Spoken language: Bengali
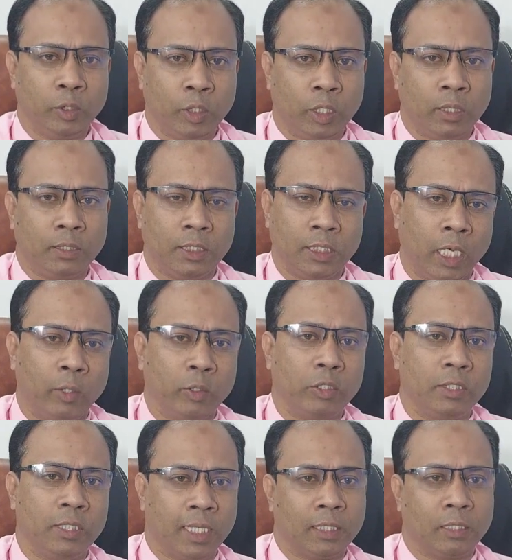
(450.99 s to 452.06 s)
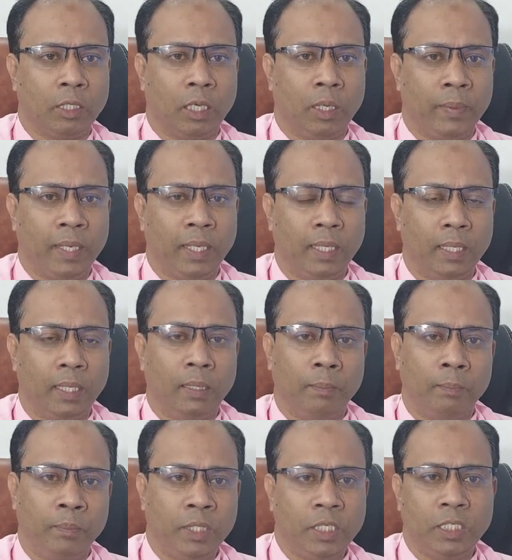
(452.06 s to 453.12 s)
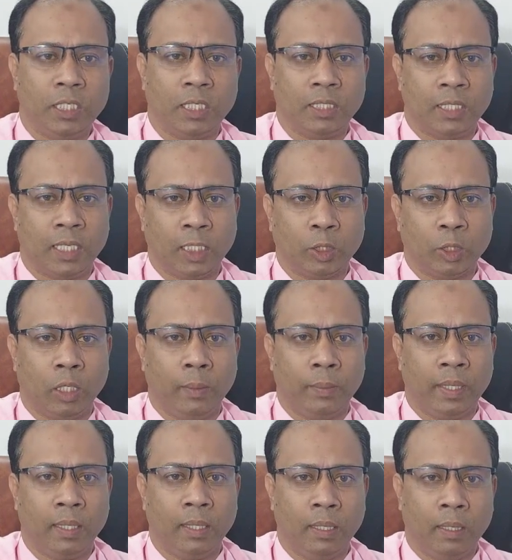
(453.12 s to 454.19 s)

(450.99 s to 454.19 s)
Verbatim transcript: সৎ সাহস রাখতে হবে বিশ্বাস রাখতে হবে